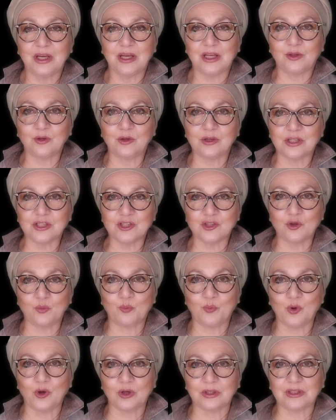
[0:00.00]
И только что
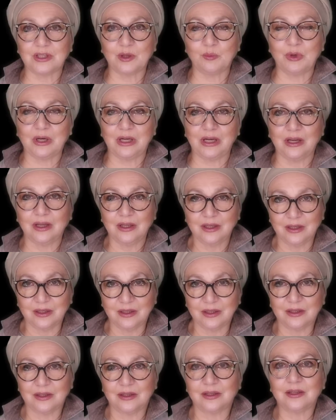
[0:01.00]
порты были
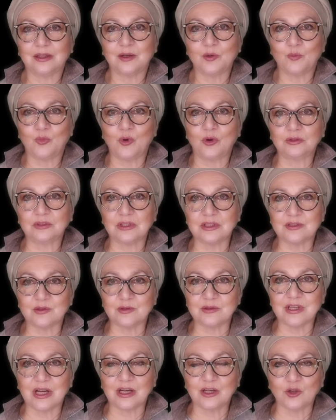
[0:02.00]

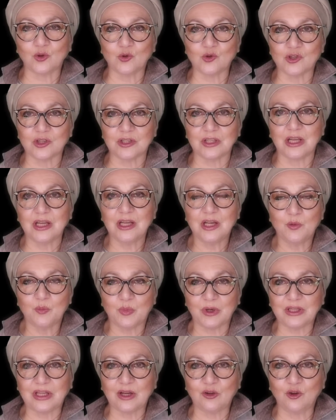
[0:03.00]
полностью загружены
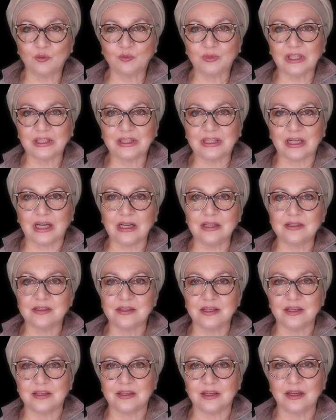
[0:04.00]
при таком-то
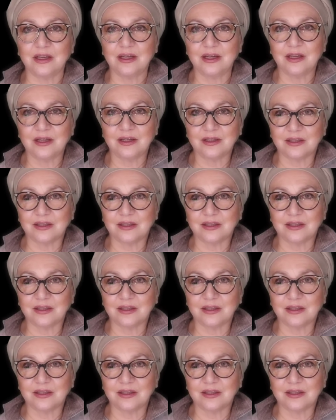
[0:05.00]
транзите –